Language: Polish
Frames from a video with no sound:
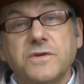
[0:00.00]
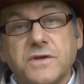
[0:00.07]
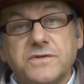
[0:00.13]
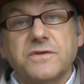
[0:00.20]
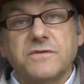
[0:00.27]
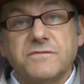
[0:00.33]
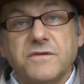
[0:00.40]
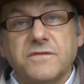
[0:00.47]
i
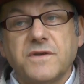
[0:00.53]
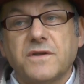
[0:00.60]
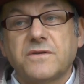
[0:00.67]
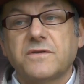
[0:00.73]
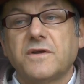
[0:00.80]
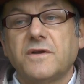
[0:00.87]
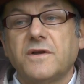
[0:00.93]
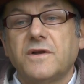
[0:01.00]
jest ten
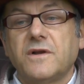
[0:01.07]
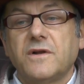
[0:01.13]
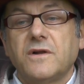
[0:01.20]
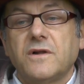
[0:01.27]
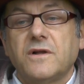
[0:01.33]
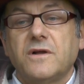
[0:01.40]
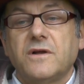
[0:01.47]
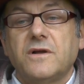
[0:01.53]
wywiad
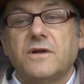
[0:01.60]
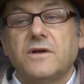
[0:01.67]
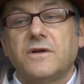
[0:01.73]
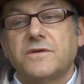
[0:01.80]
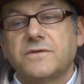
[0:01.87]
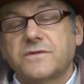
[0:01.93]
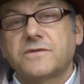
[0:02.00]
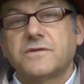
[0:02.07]

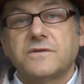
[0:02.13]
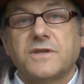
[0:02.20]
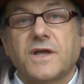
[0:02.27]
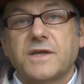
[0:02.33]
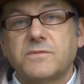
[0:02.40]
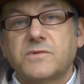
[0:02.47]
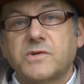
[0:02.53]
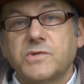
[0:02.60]
e, z
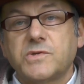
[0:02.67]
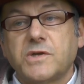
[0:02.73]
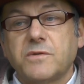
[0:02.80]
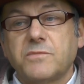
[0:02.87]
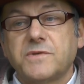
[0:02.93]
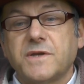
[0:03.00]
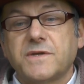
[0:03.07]
takim skróconym